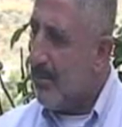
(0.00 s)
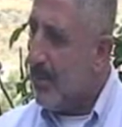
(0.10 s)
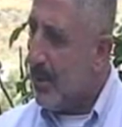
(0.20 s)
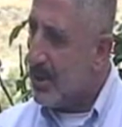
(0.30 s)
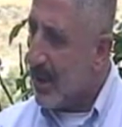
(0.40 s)

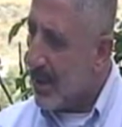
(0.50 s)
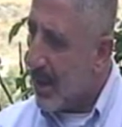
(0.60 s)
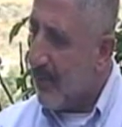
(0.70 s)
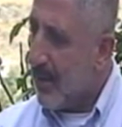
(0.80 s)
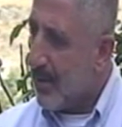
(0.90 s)
en büyük
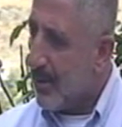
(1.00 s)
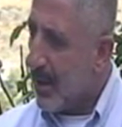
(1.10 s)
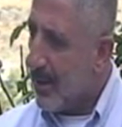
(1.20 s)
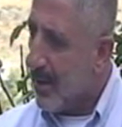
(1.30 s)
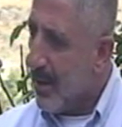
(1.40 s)
cengaveri
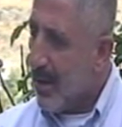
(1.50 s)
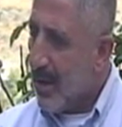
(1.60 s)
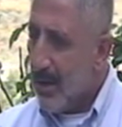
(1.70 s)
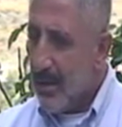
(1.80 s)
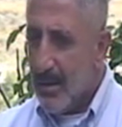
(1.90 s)
olan
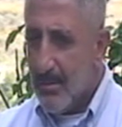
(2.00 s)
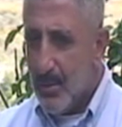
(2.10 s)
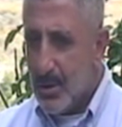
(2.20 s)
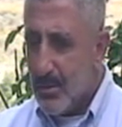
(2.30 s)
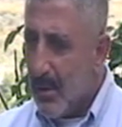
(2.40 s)

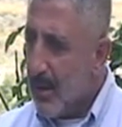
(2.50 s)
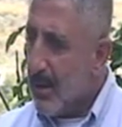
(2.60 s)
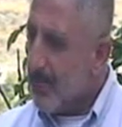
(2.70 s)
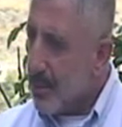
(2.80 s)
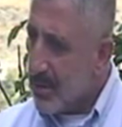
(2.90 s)
Müslümanlığın